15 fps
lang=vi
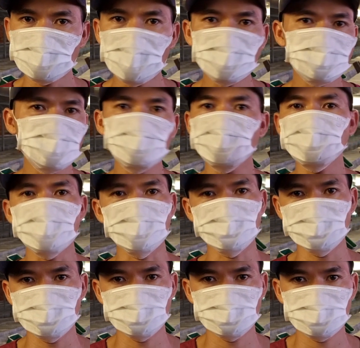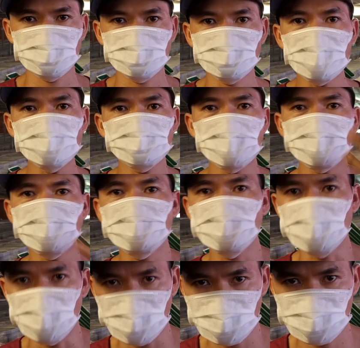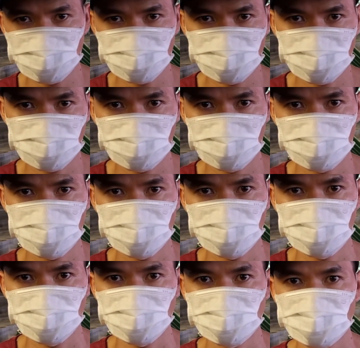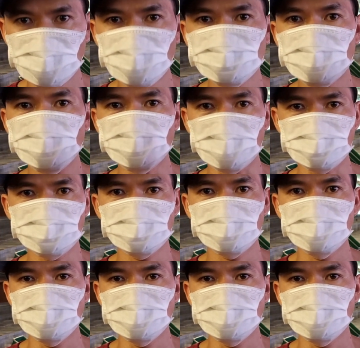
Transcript: ăn tiêu không kịp mất men đường ruột không tiêu kịp